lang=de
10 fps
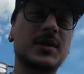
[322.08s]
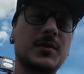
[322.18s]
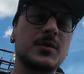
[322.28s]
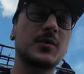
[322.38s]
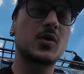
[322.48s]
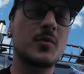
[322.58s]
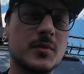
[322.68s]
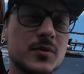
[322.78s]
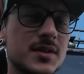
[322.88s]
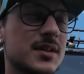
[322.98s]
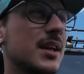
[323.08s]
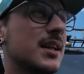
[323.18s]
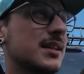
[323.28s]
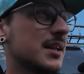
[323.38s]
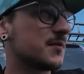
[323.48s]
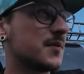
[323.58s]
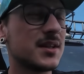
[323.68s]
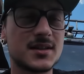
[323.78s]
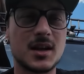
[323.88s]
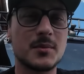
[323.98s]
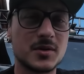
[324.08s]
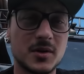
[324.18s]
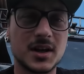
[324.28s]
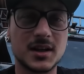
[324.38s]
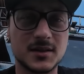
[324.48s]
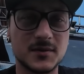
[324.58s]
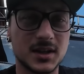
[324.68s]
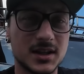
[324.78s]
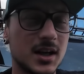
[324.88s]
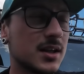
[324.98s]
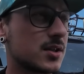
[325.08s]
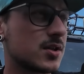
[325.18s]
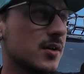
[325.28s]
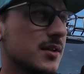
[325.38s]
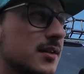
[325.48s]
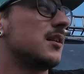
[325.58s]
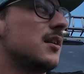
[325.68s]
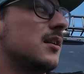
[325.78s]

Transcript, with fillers: um den ich mich kümmern muss. Die S14 habe ich noch gar nicht wirklich angeschaut.